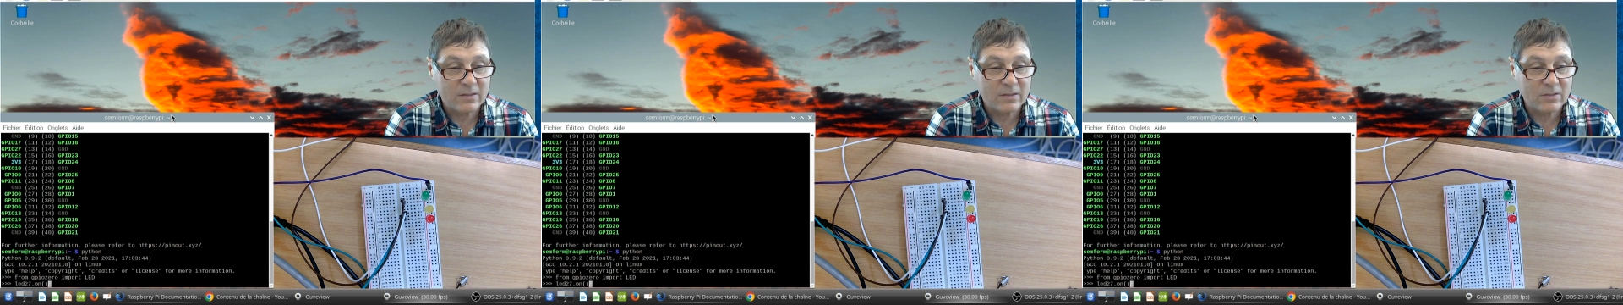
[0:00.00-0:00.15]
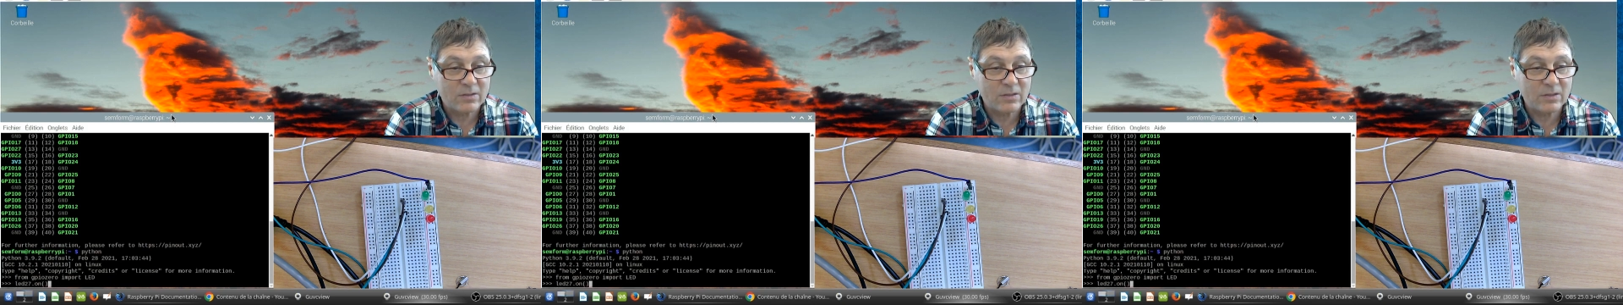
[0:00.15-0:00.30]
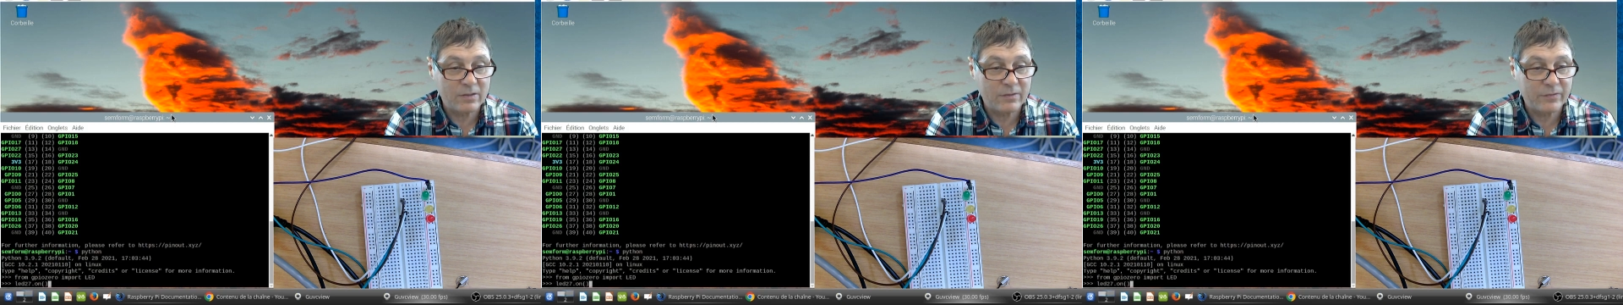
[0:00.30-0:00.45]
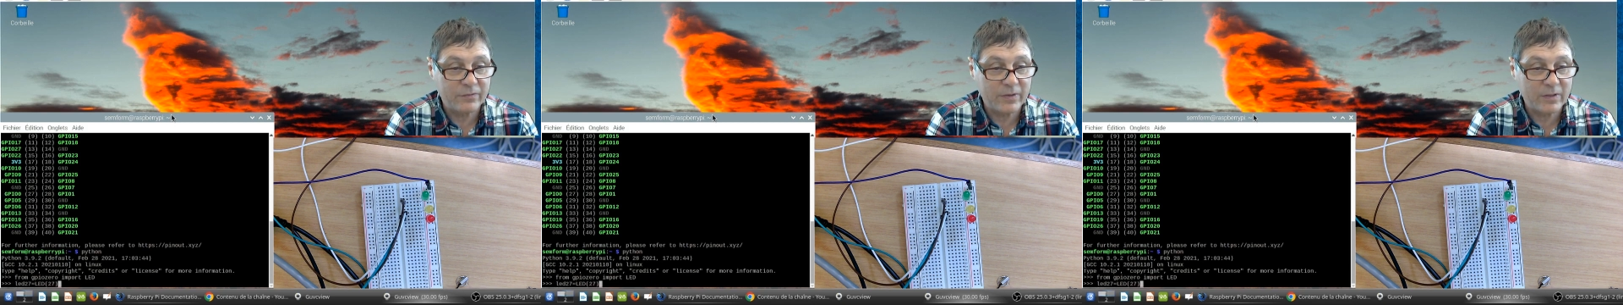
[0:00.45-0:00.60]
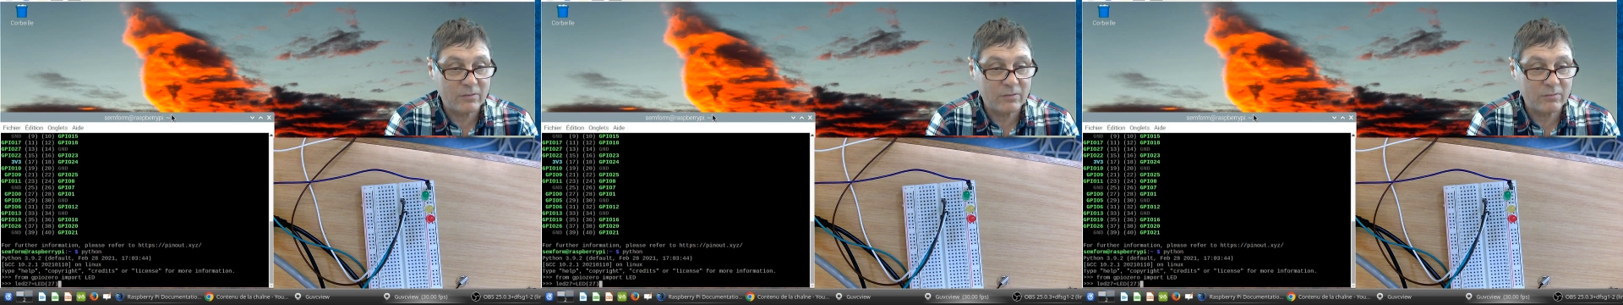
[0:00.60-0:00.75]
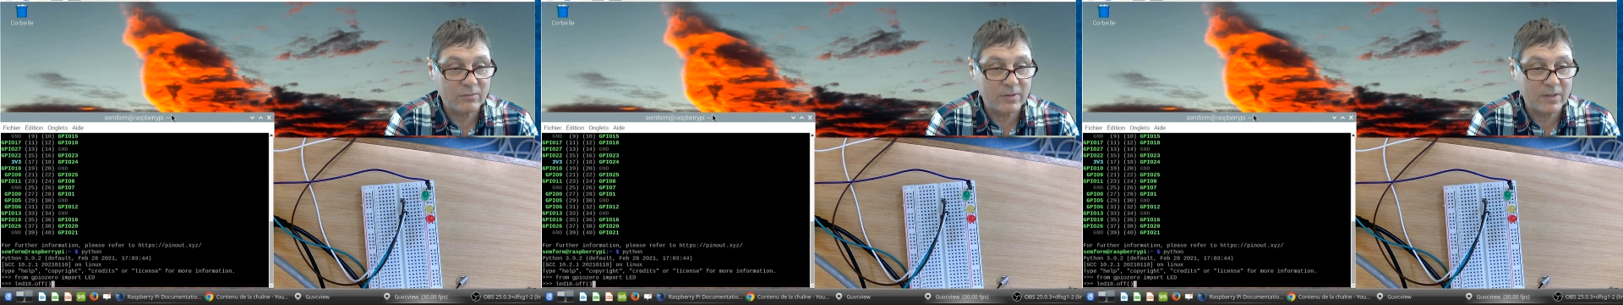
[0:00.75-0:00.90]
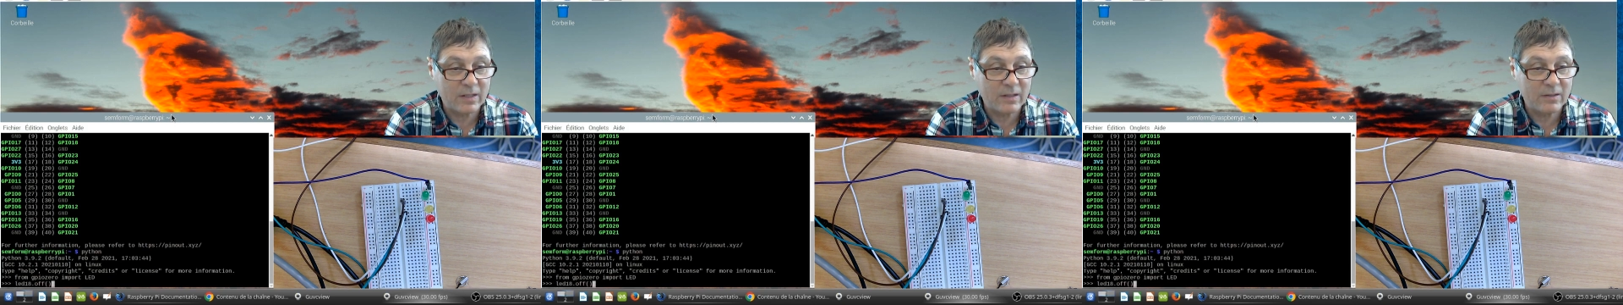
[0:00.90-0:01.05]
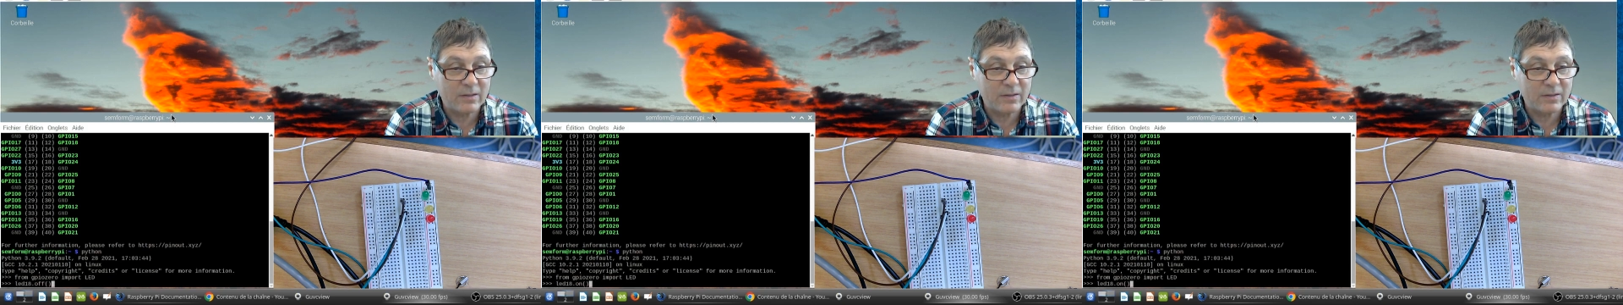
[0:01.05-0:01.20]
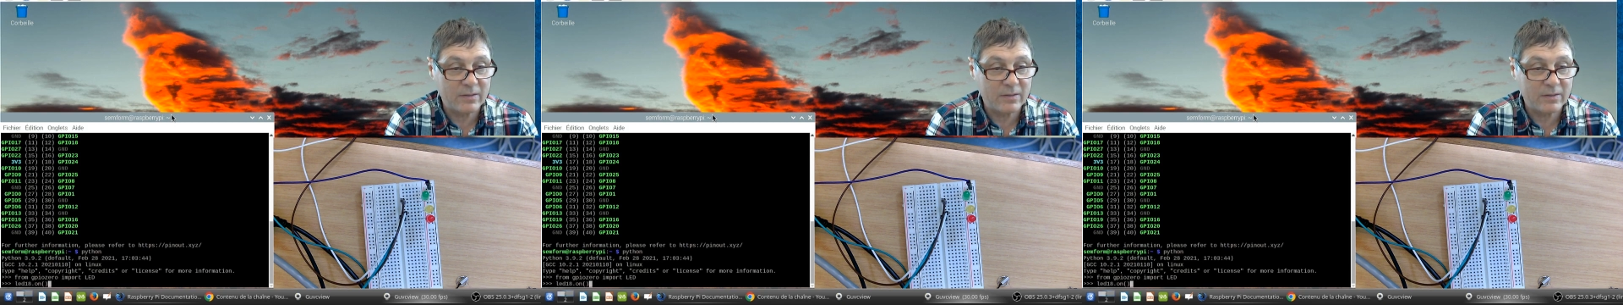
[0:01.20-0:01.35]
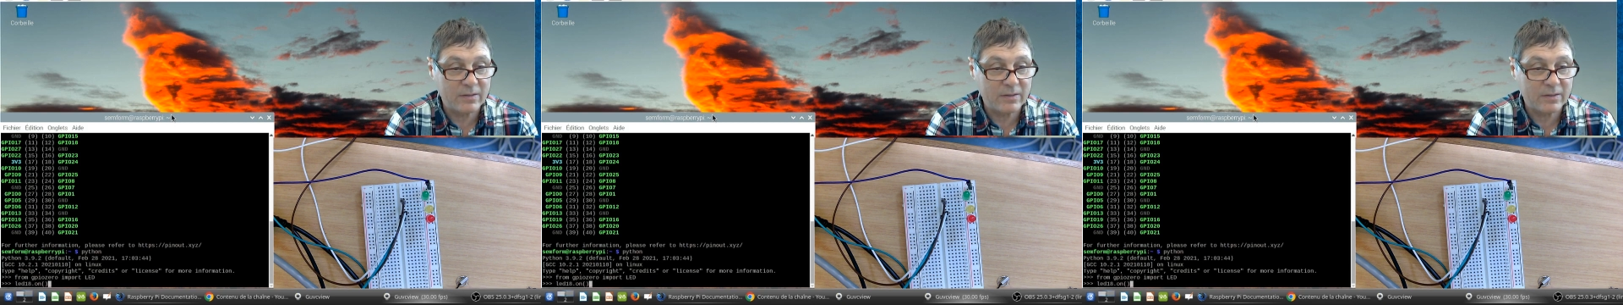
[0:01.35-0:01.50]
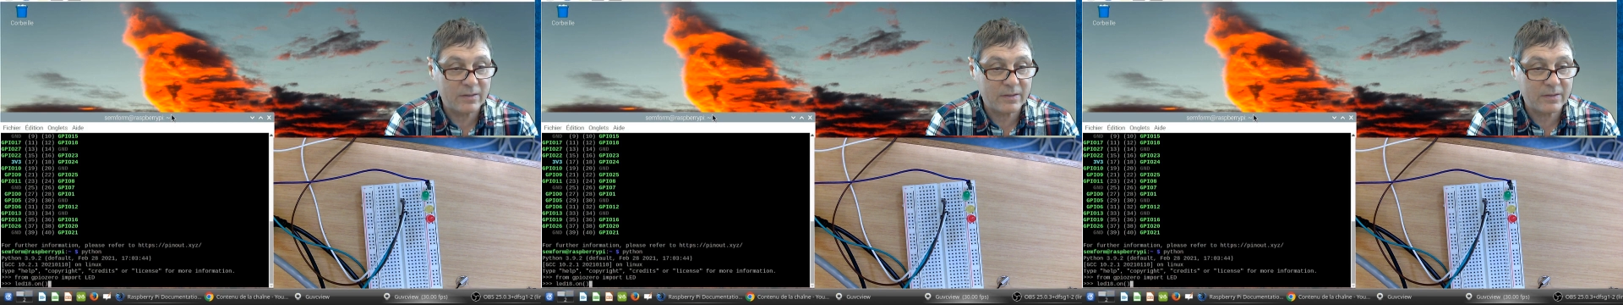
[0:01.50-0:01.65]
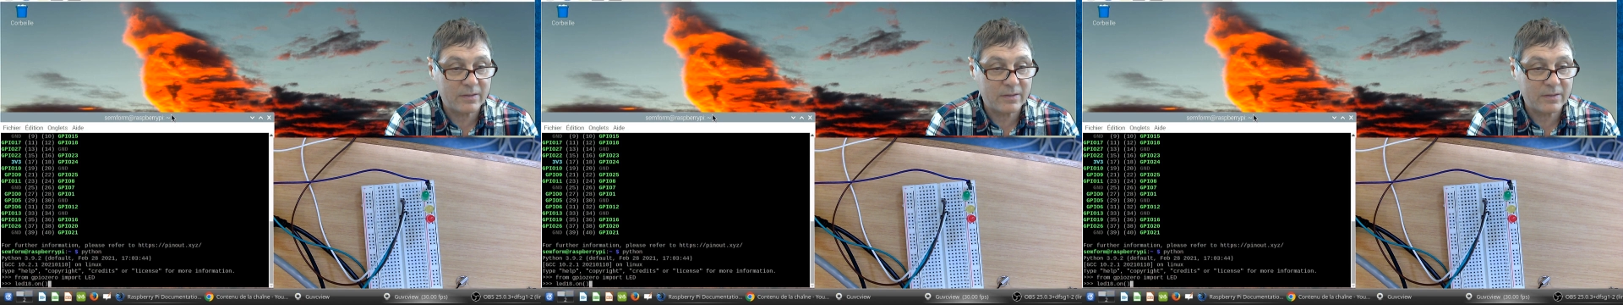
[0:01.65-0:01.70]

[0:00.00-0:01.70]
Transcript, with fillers: je l'ai fait tout à l'heure.